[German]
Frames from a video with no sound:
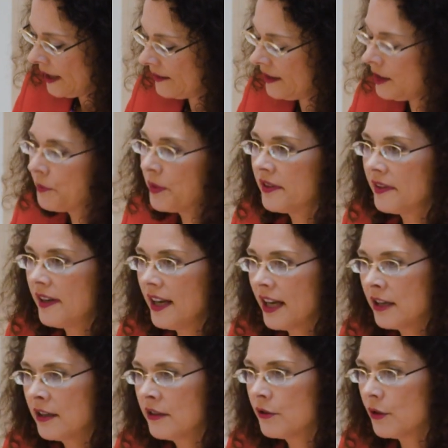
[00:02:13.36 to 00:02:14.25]
sieht
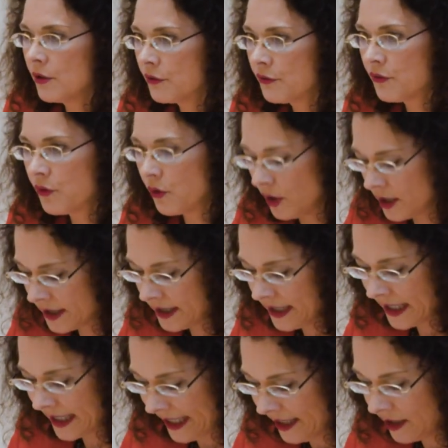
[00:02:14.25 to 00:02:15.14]
bislang
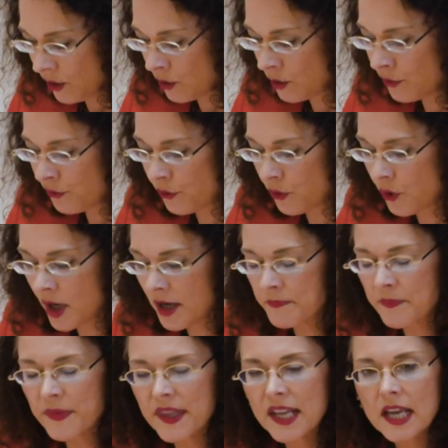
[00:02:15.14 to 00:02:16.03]
folgende Regelung vor.